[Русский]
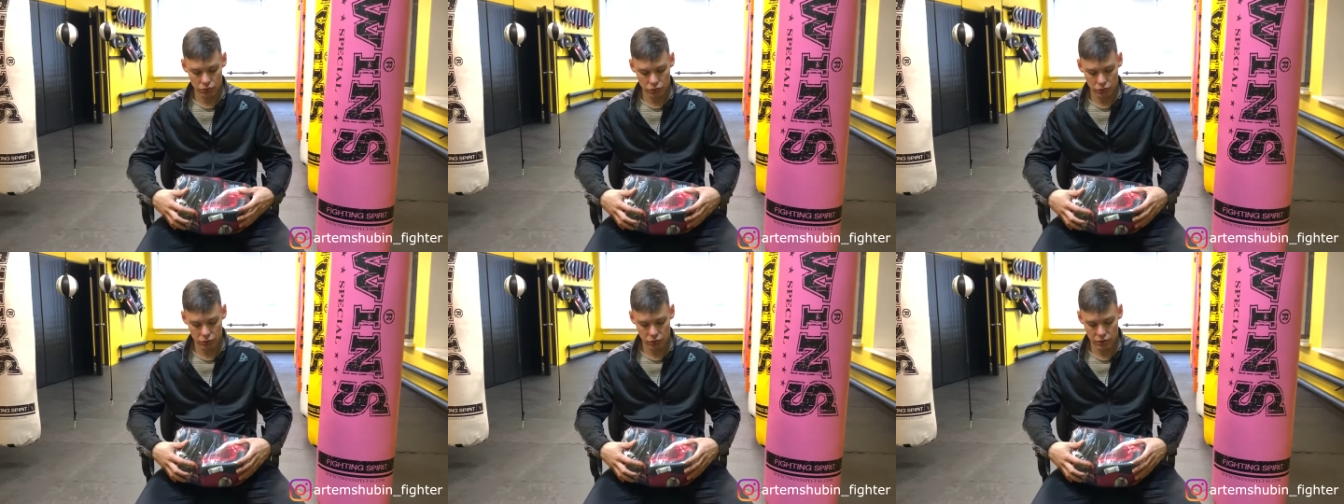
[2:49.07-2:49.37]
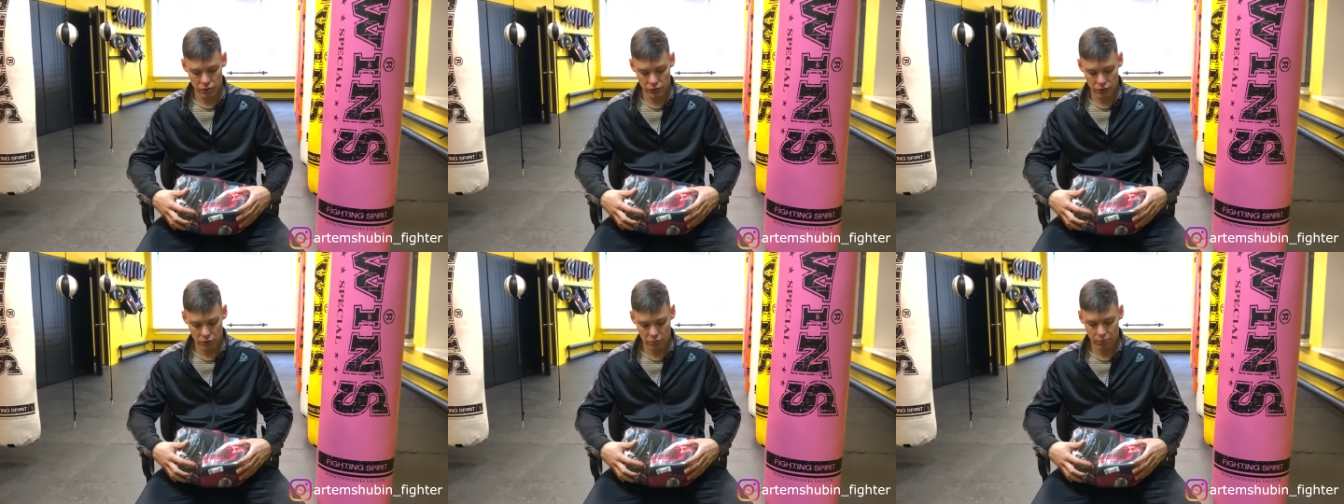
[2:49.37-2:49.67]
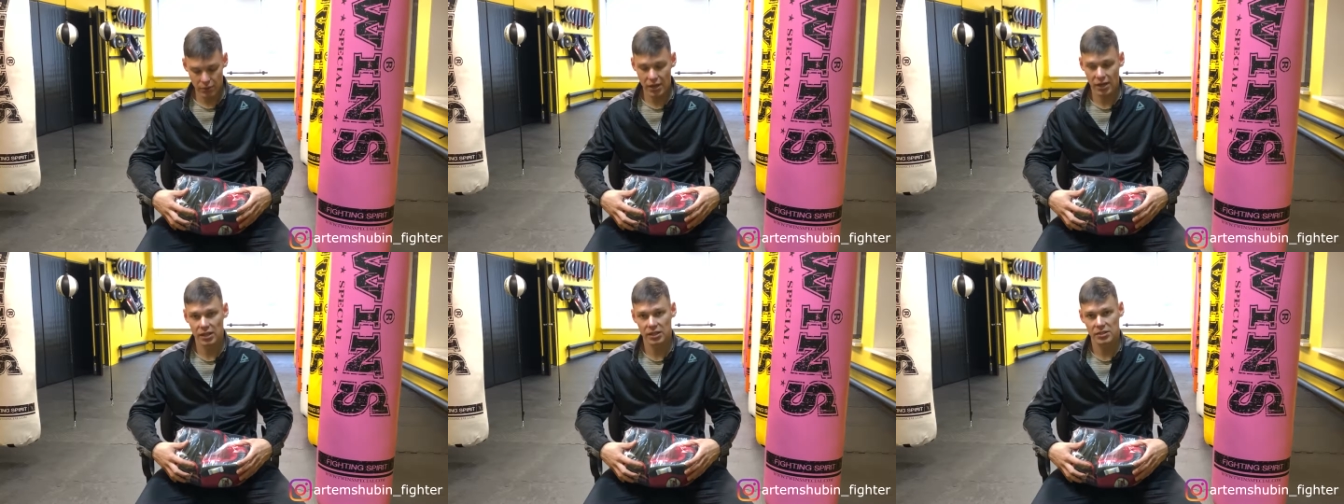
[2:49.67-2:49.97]
То есть вот
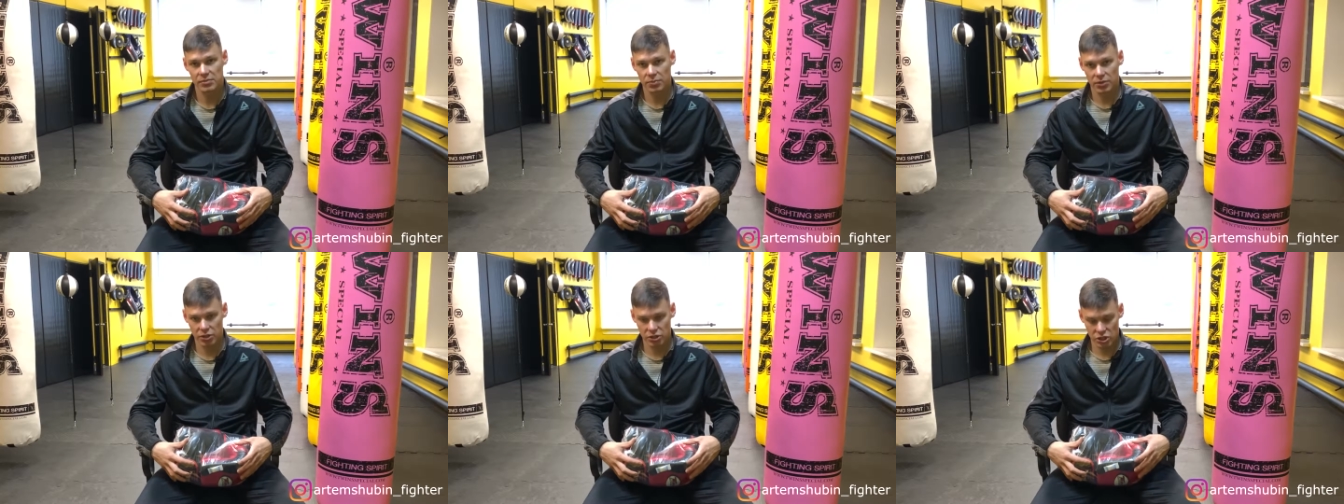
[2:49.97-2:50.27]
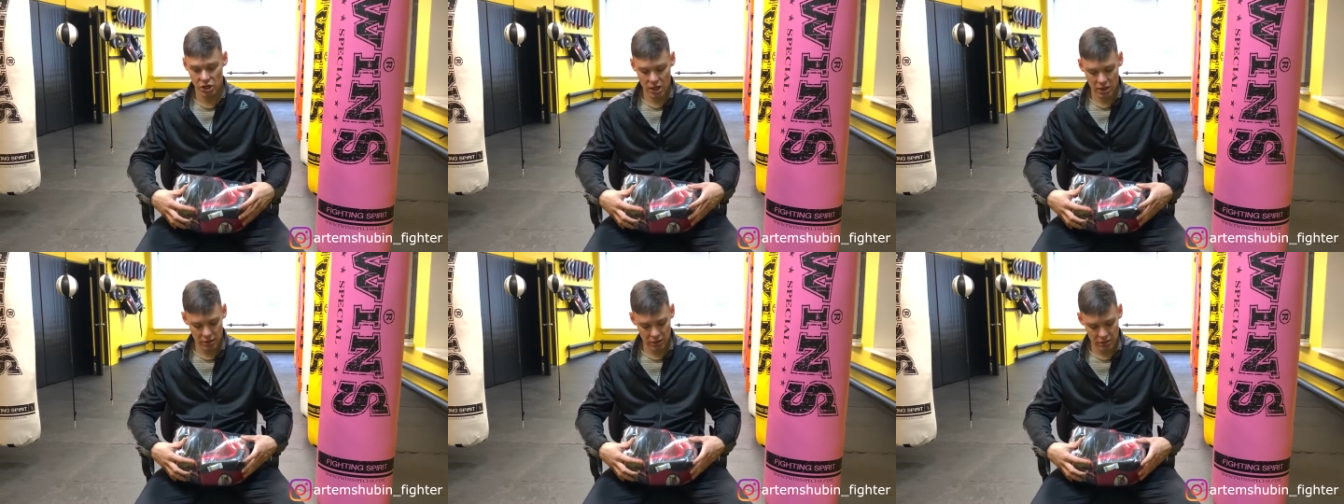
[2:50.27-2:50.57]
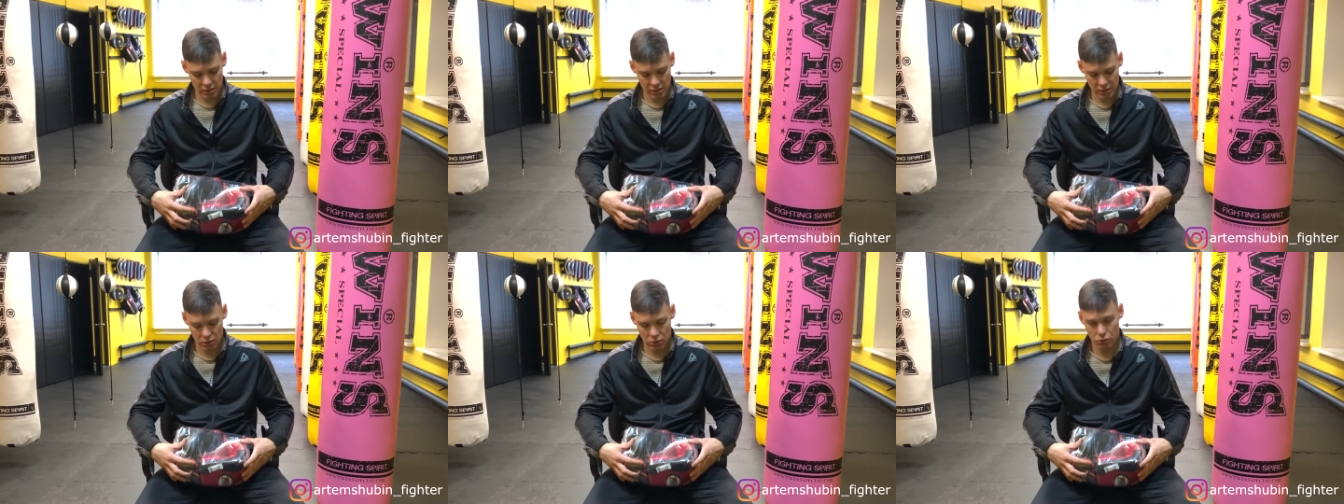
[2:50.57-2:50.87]
палец
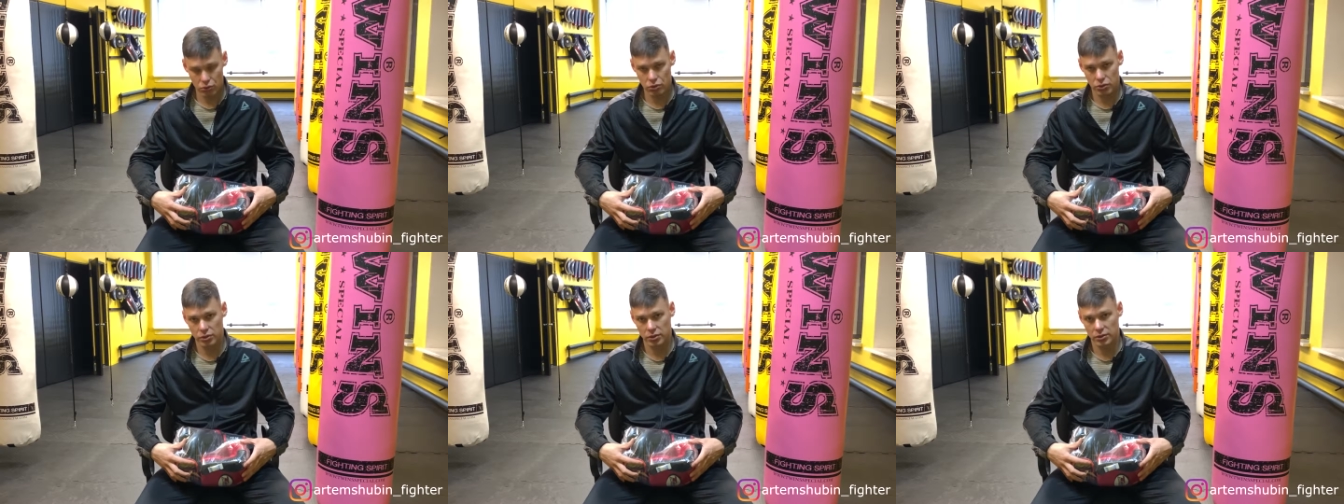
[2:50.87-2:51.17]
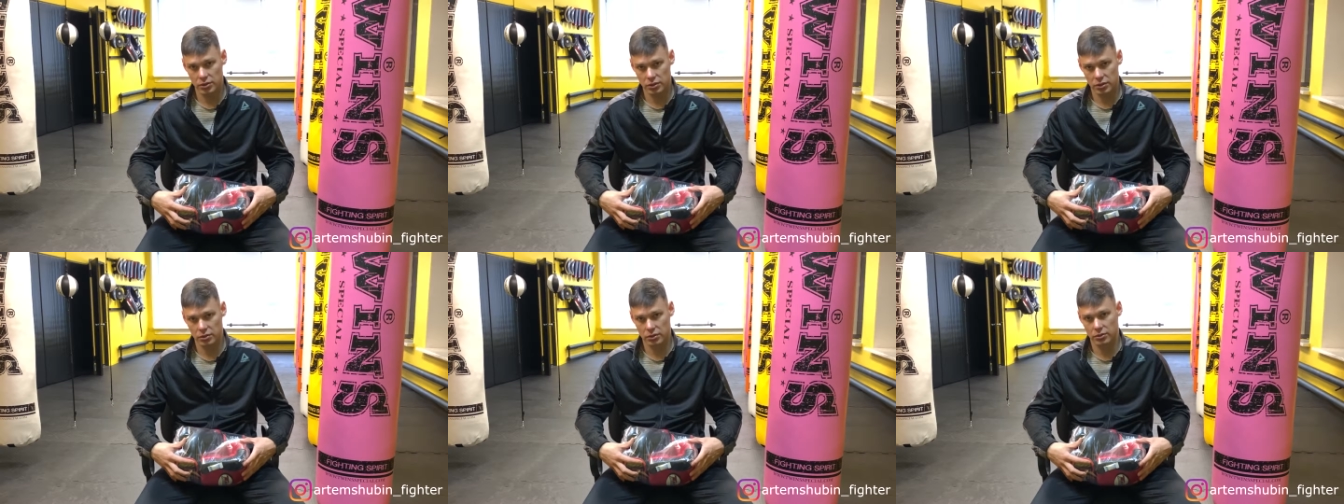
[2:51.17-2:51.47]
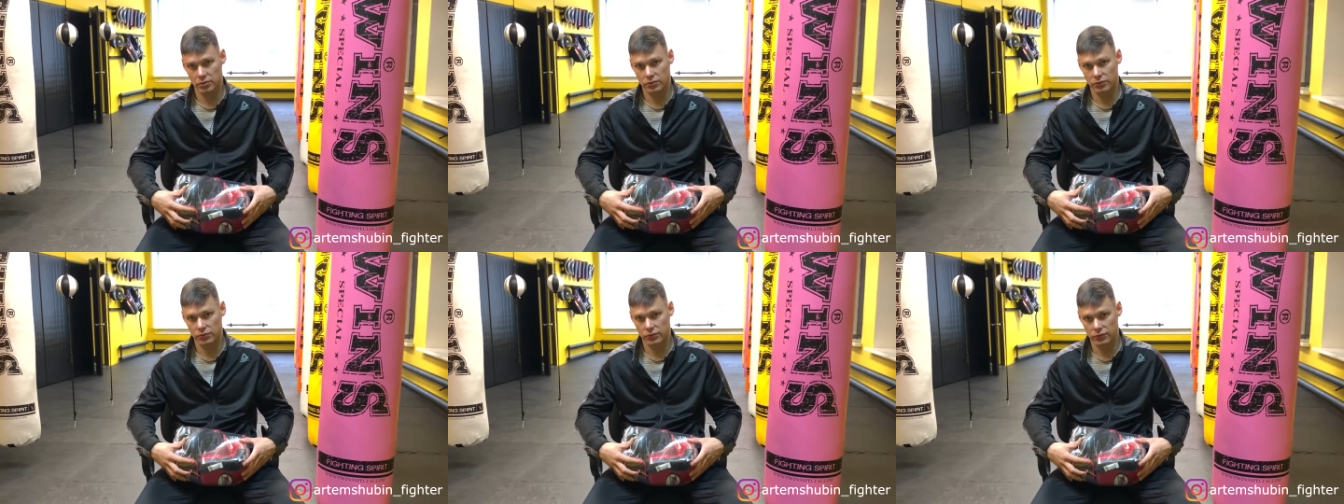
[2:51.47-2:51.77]
перчатки заходит
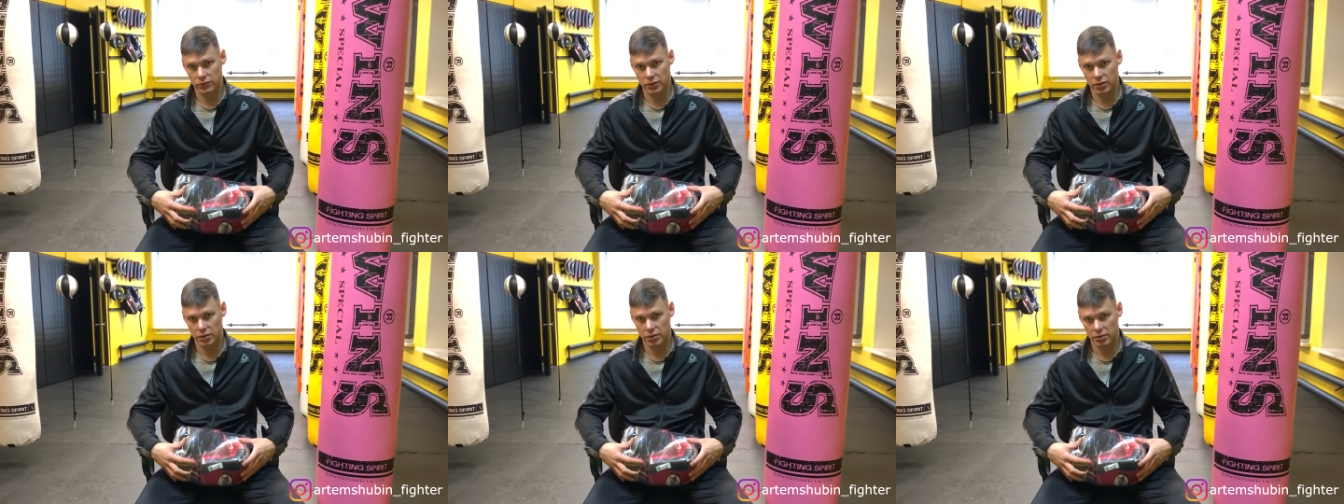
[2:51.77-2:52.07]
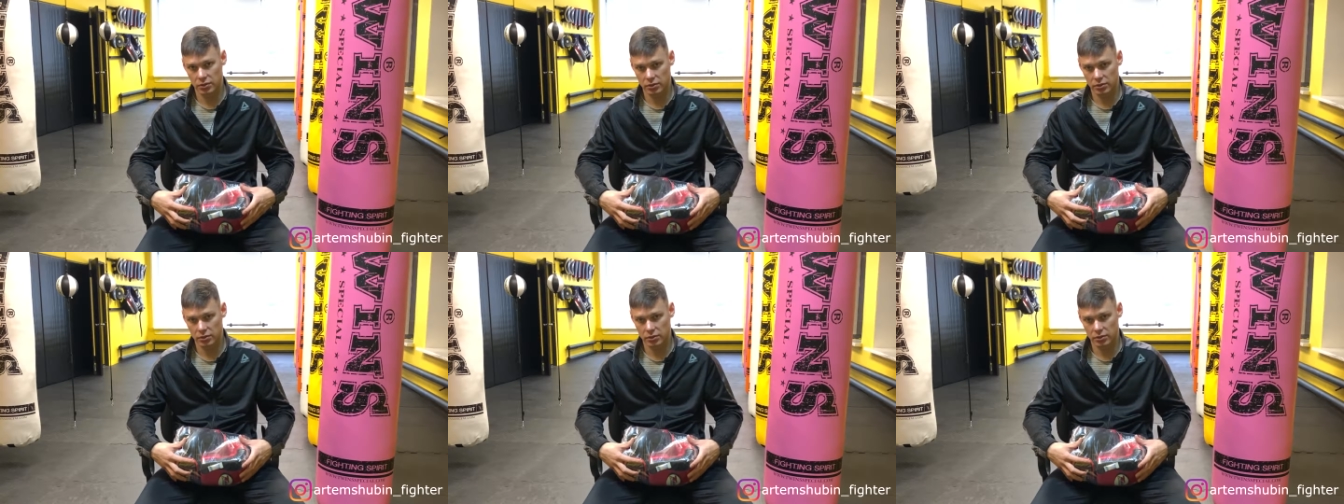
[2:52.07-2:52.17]
э, в